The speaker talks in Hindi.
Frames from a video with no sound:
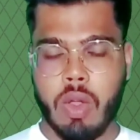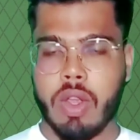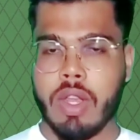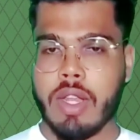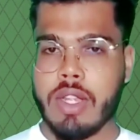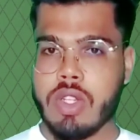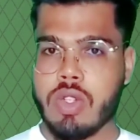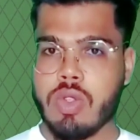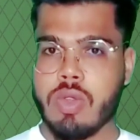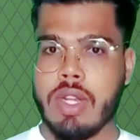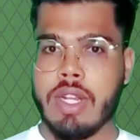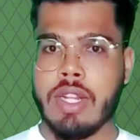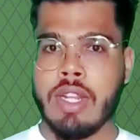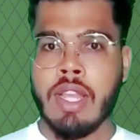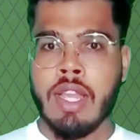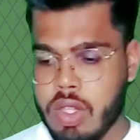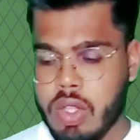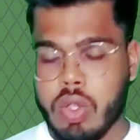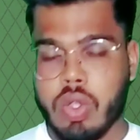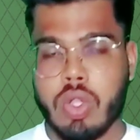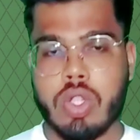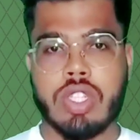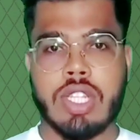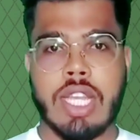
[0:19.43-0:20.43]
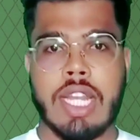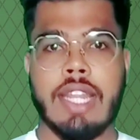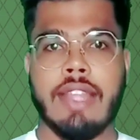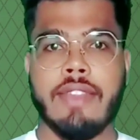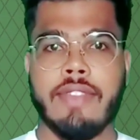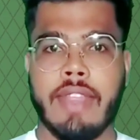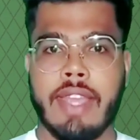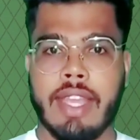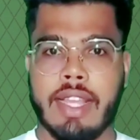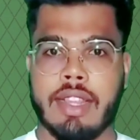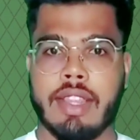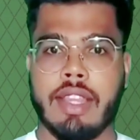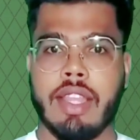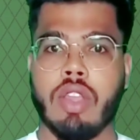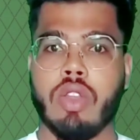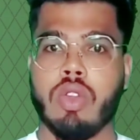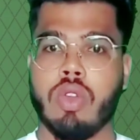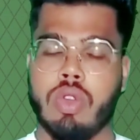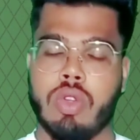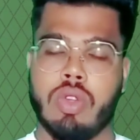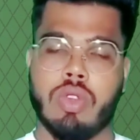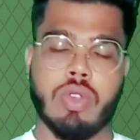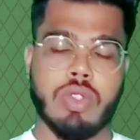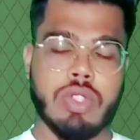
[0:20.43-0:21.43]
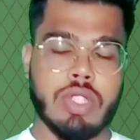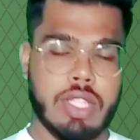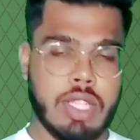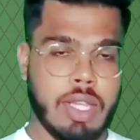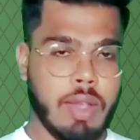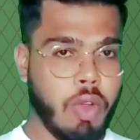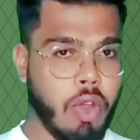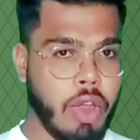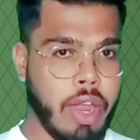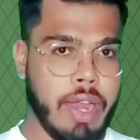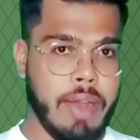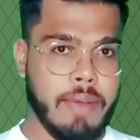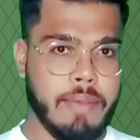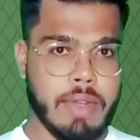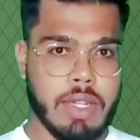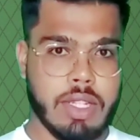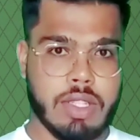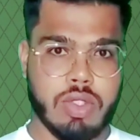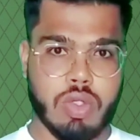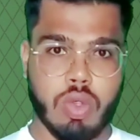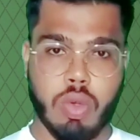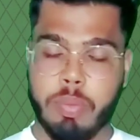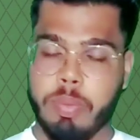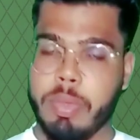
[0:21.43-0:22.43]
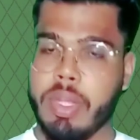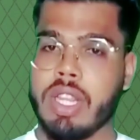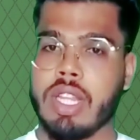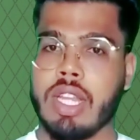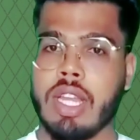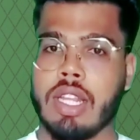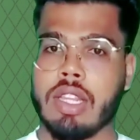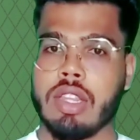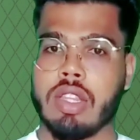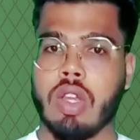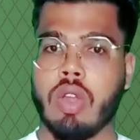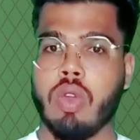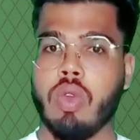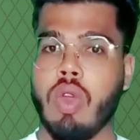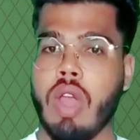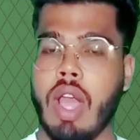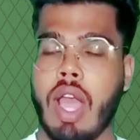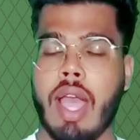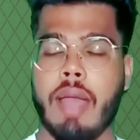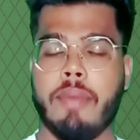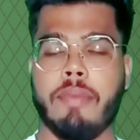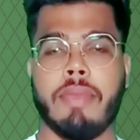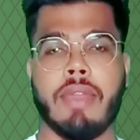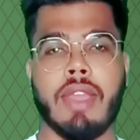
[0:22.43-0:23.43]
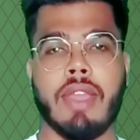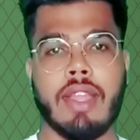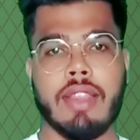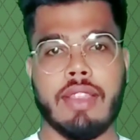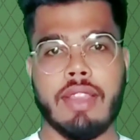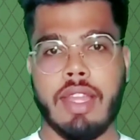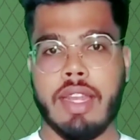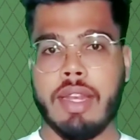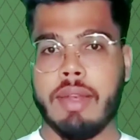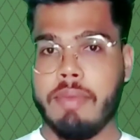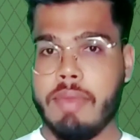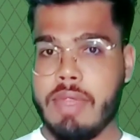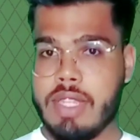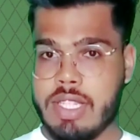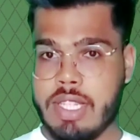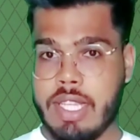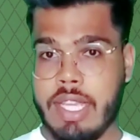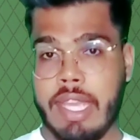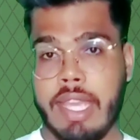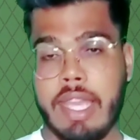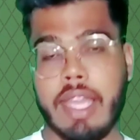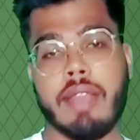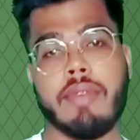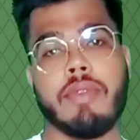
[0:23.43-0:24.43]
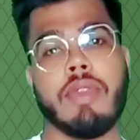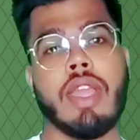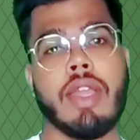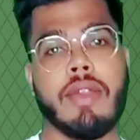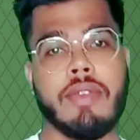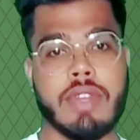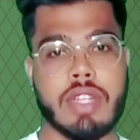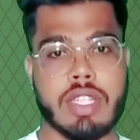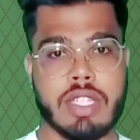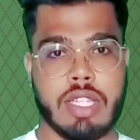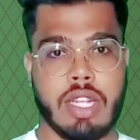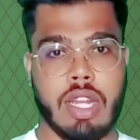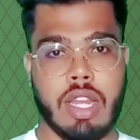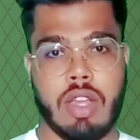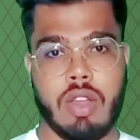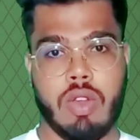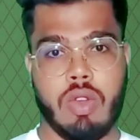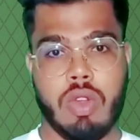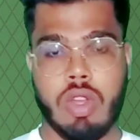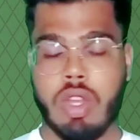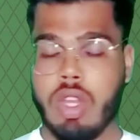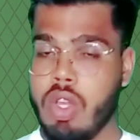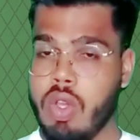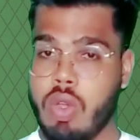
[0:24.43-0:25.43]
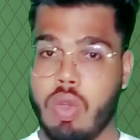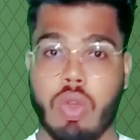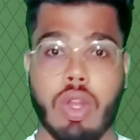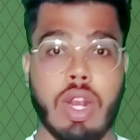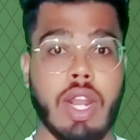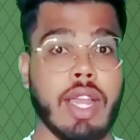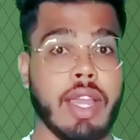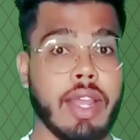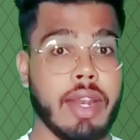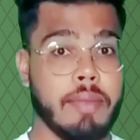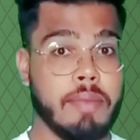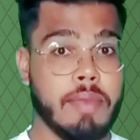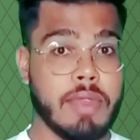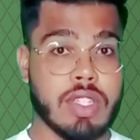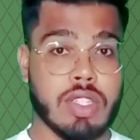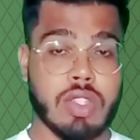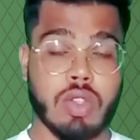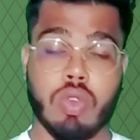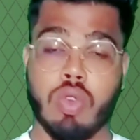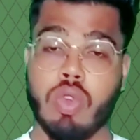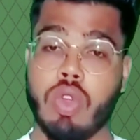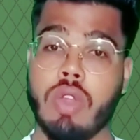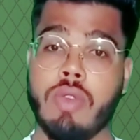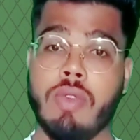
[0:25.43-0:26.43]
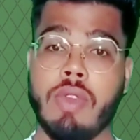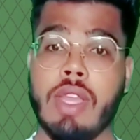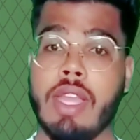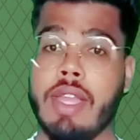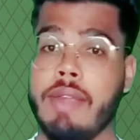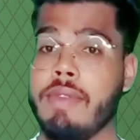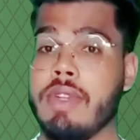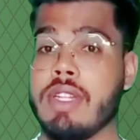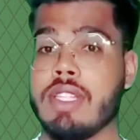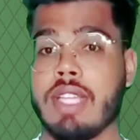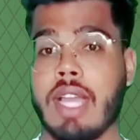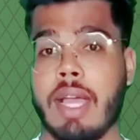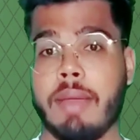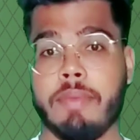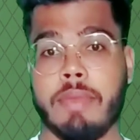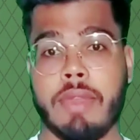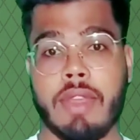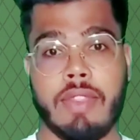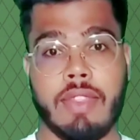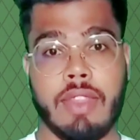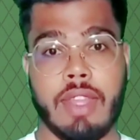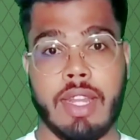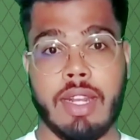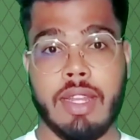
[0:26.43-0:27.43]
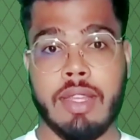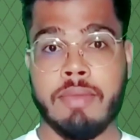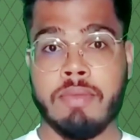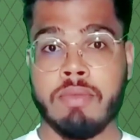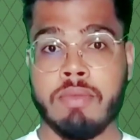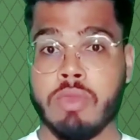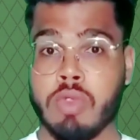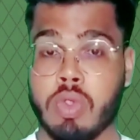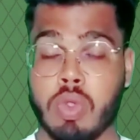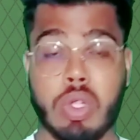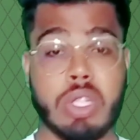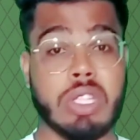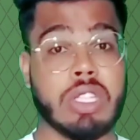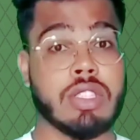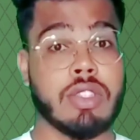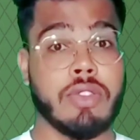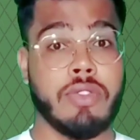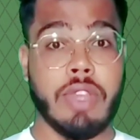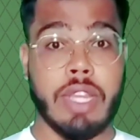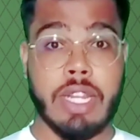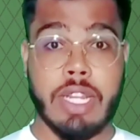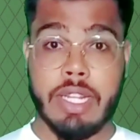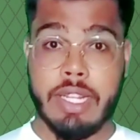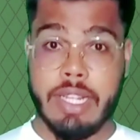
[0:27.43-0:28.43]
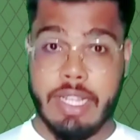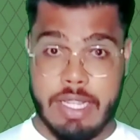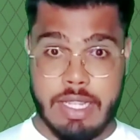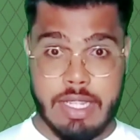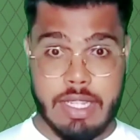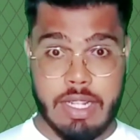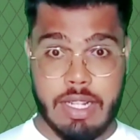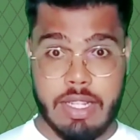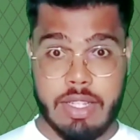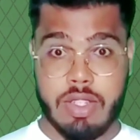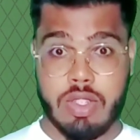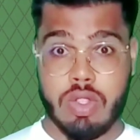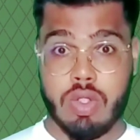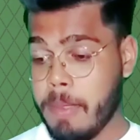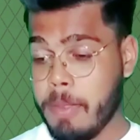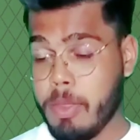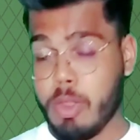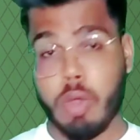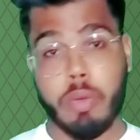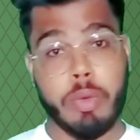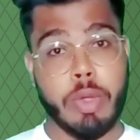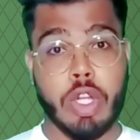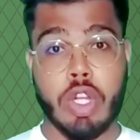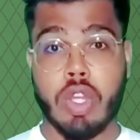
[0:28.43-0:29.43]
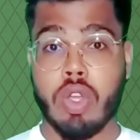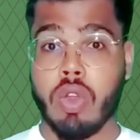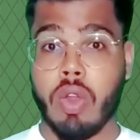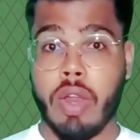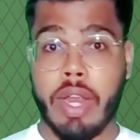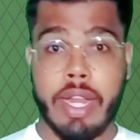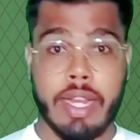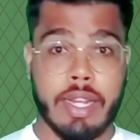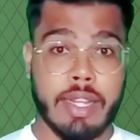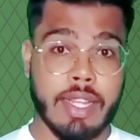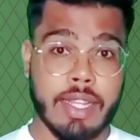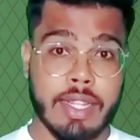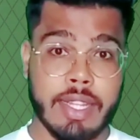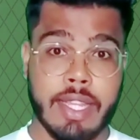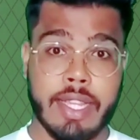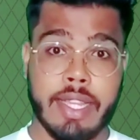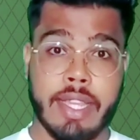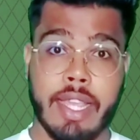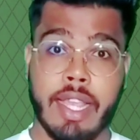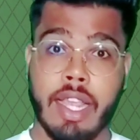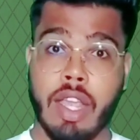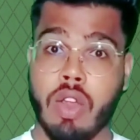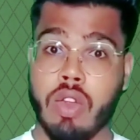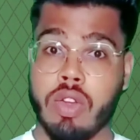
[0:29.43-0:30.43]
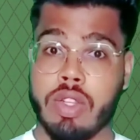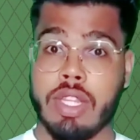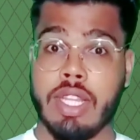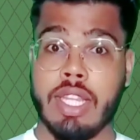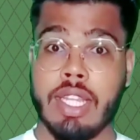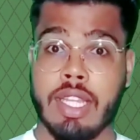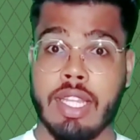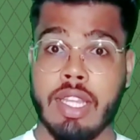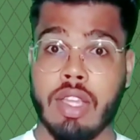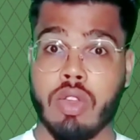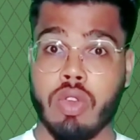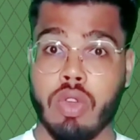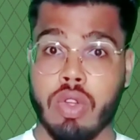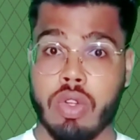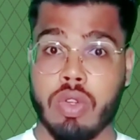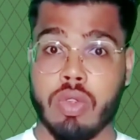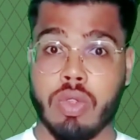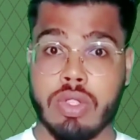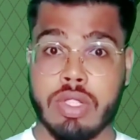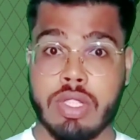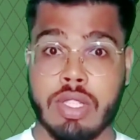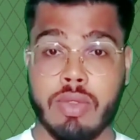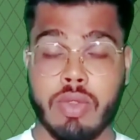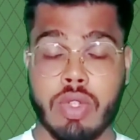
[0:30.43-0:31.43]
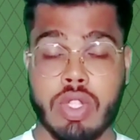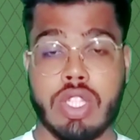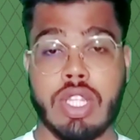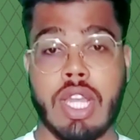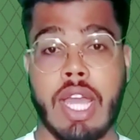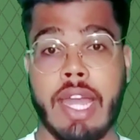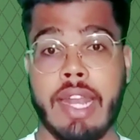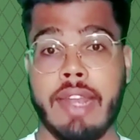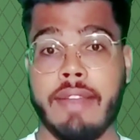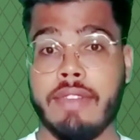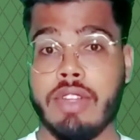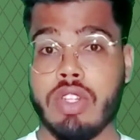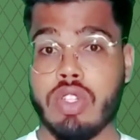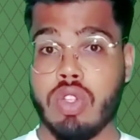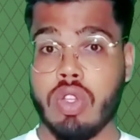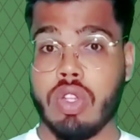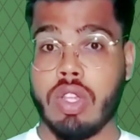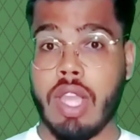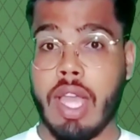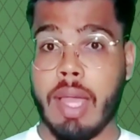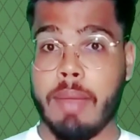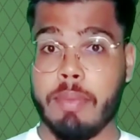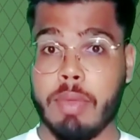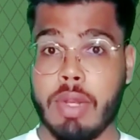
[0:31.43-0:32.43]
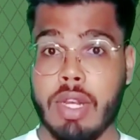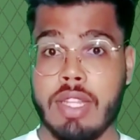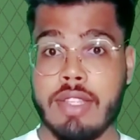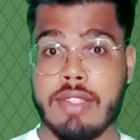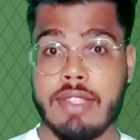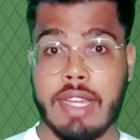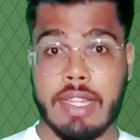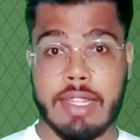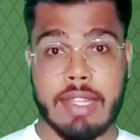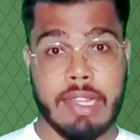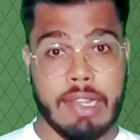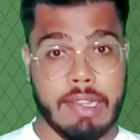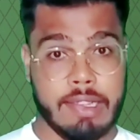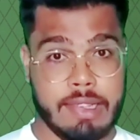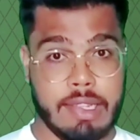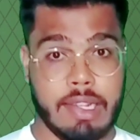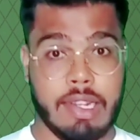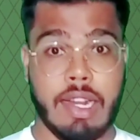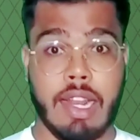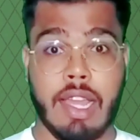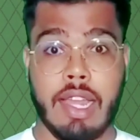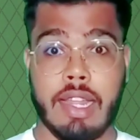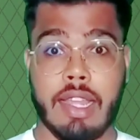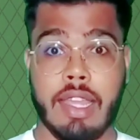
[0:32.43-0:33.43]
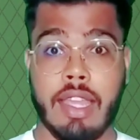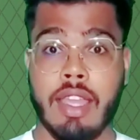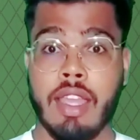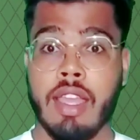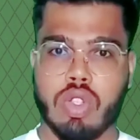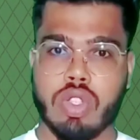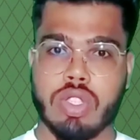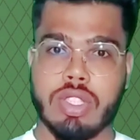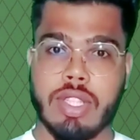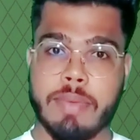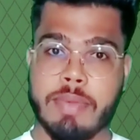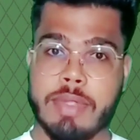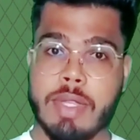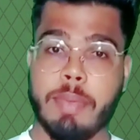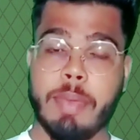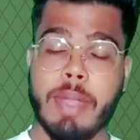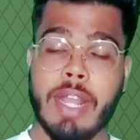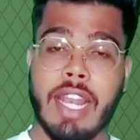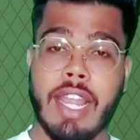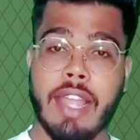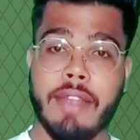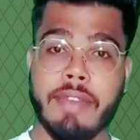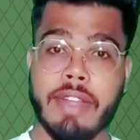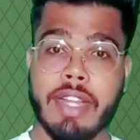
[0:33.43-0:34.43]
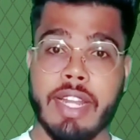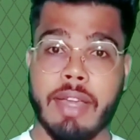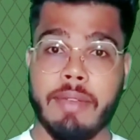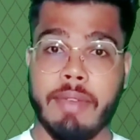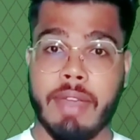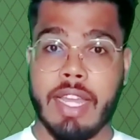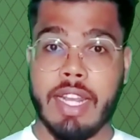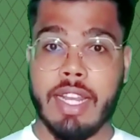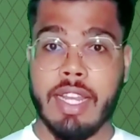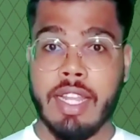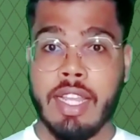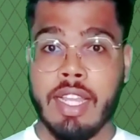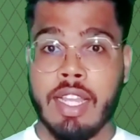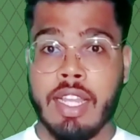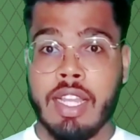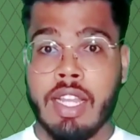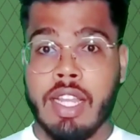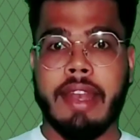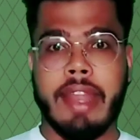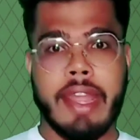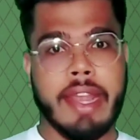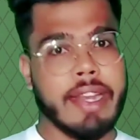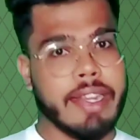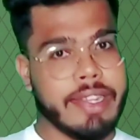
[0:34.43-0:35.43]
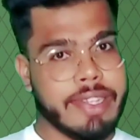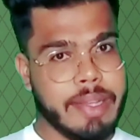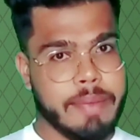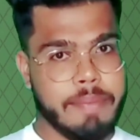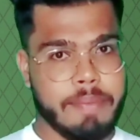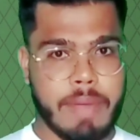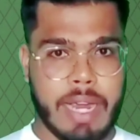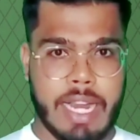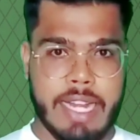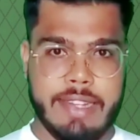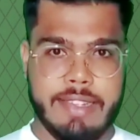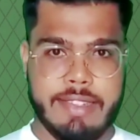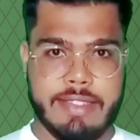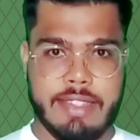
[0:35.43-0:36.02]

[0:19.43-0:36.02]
ओके स्टूडेंट तो चलिए देखते हैं कौन कौन सी है वो हैबिट्स उम्मीद करता हूँ आपके अंदर इनमें से एक भी हैबिट्स ना हो और अगर इनमें से कोई भी हैबिट्स आपके अंदर है तो इट्स वेरी डेंजरस तो वीडियो को एंड तक देखेगा और देखिए कौन कौन सी वो चार हैबिट जो कि आपके लिए ज़्यादा खतरनाक है तो सबसे पहली हैबिट हमारी नेगेटिव